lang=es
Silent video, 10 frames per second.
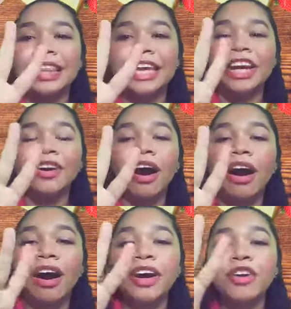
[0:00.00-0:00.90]
There
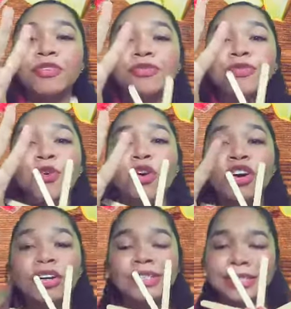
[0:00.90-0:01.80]
are
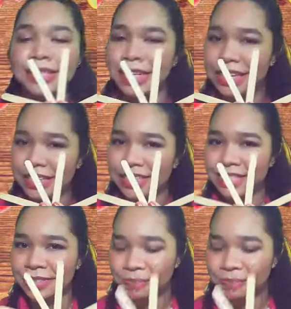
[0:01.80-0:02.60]
four sticks.